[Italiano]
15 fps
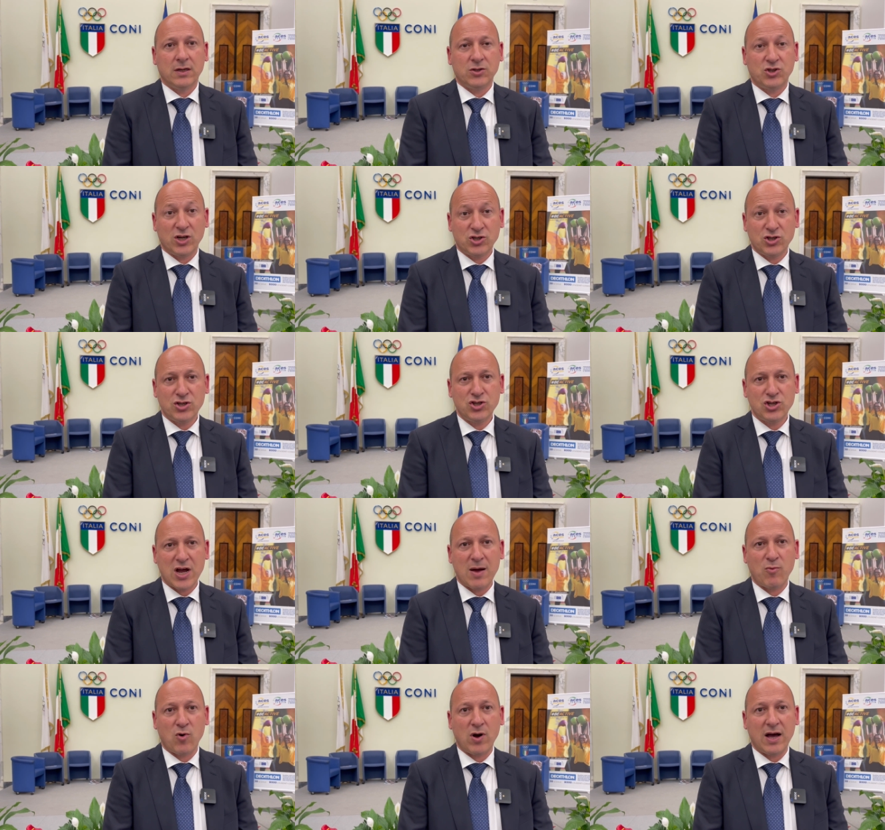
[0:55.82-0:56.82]
Ci
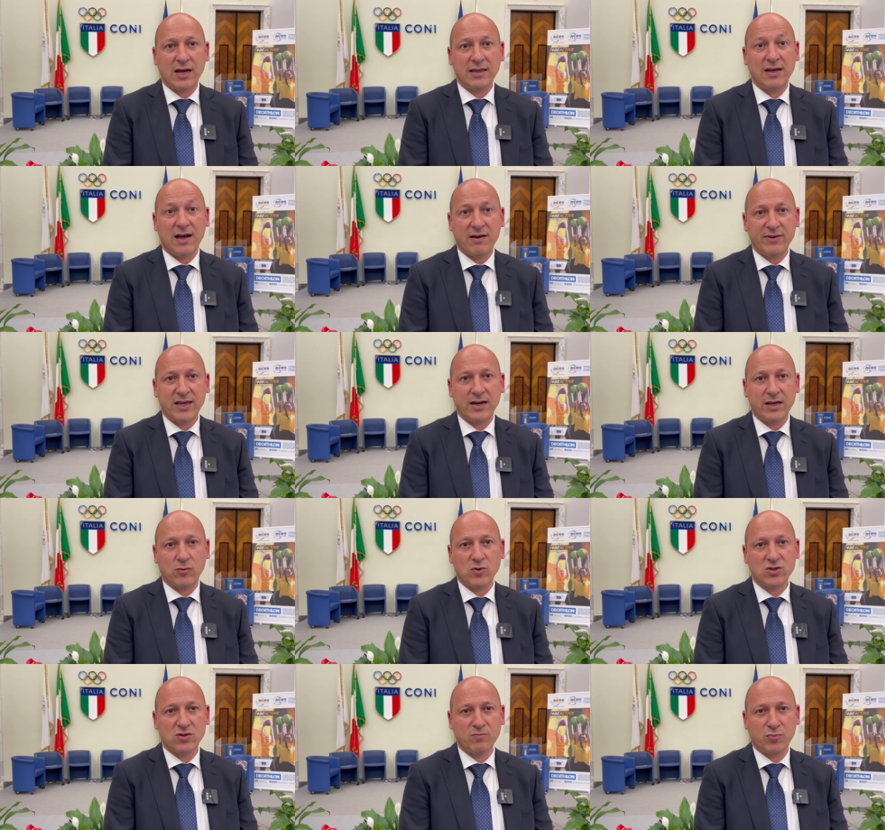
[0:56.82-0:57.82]
accingiamo ad avere
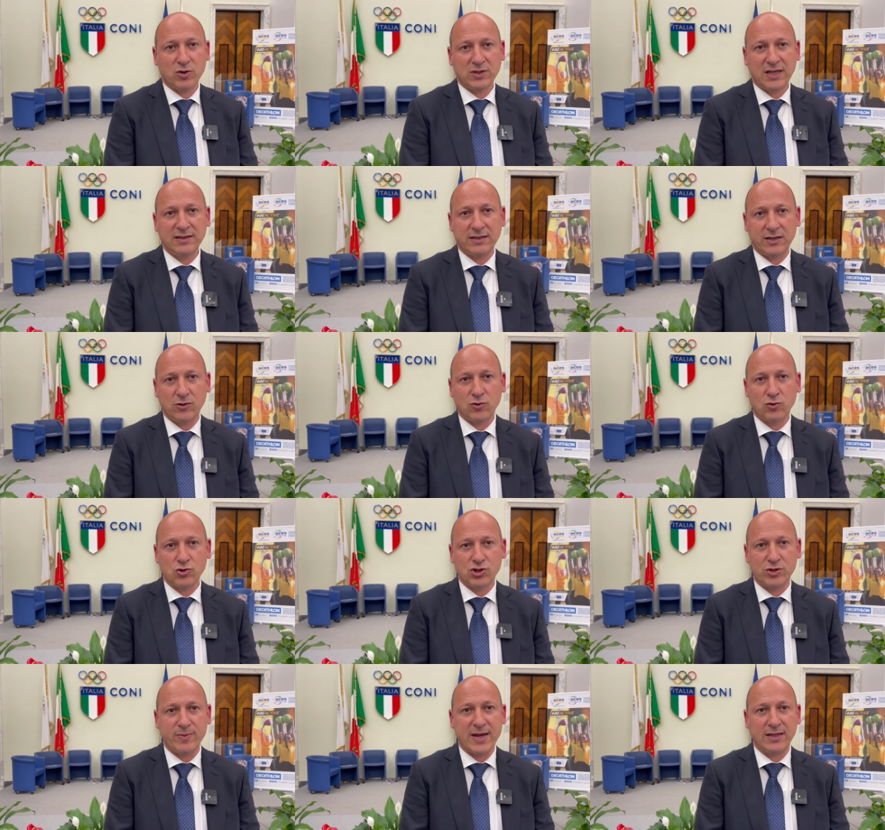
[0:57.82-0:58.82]
questo importante
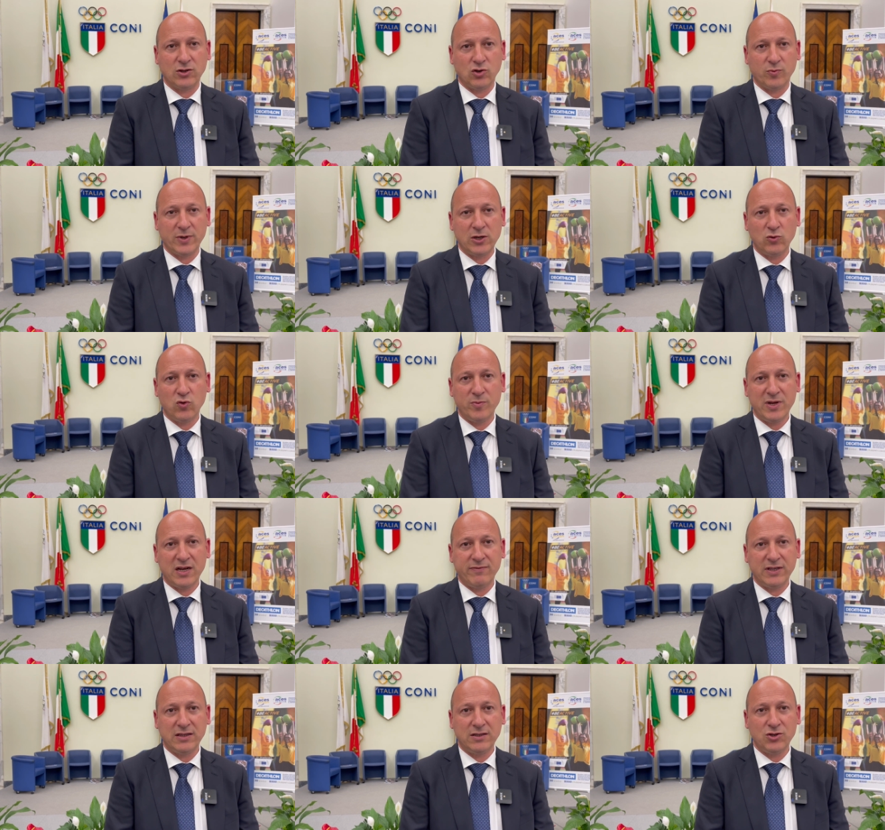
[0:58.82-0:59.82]
riconoscimento per il
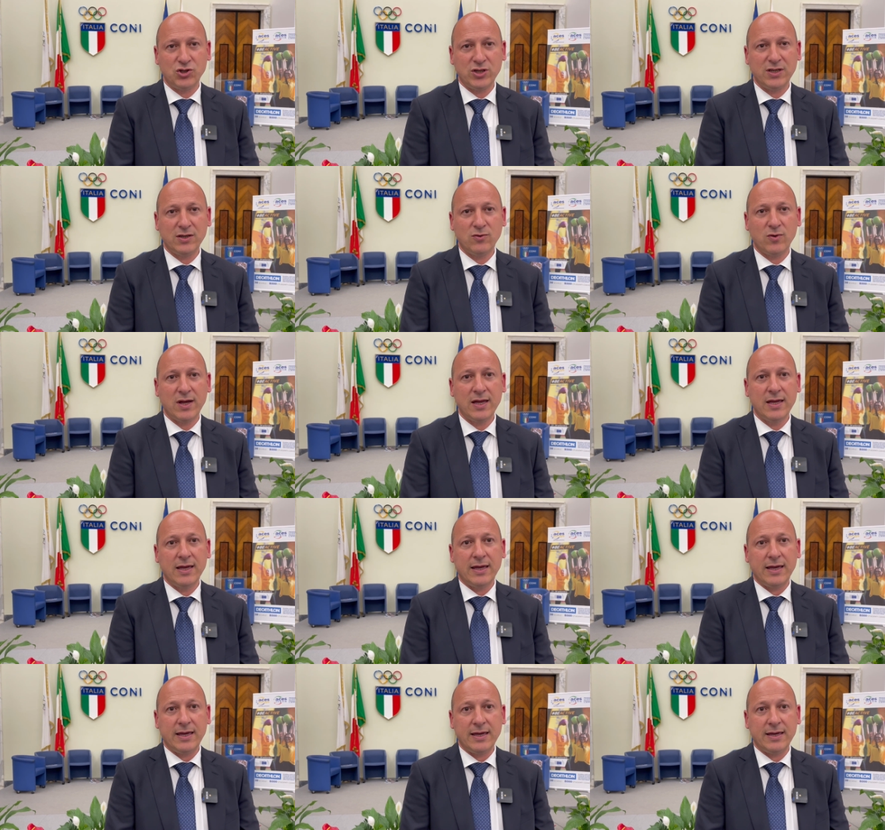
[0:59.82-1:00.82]

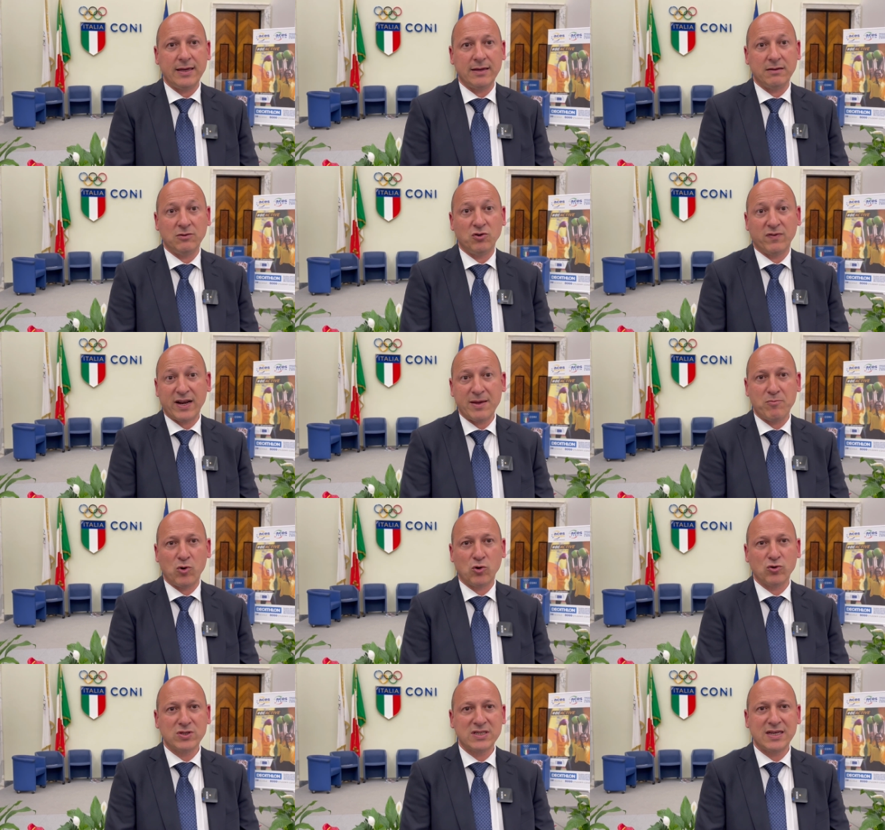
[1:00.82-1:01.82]
2025 e
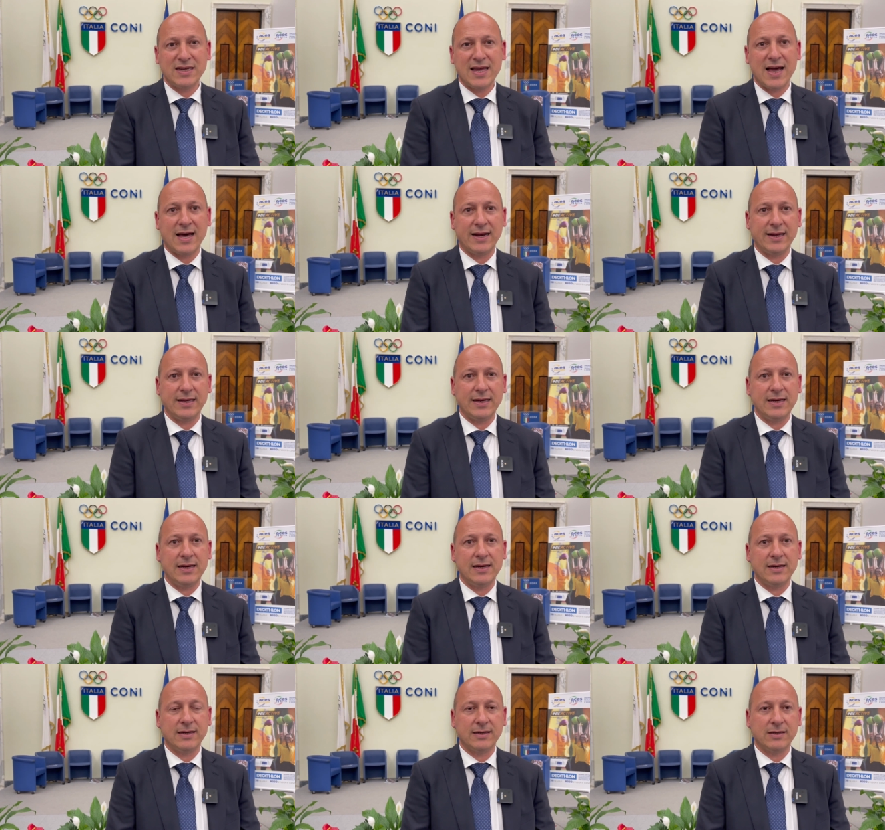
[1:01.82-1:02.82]
dovremmo consegnare
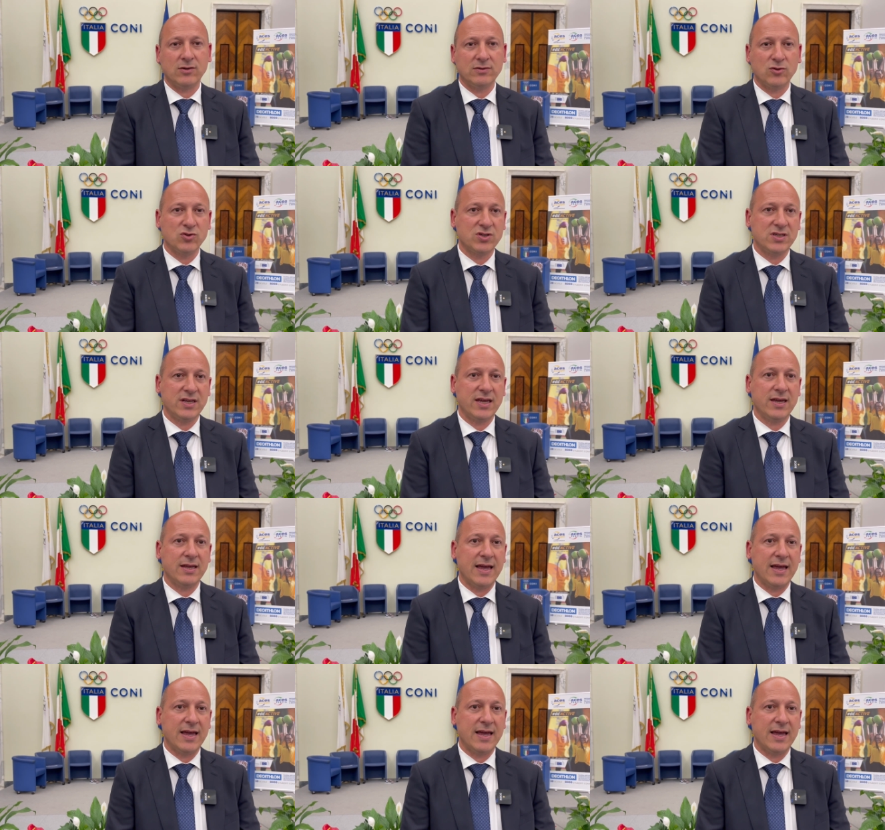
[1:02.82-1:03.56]
il dossier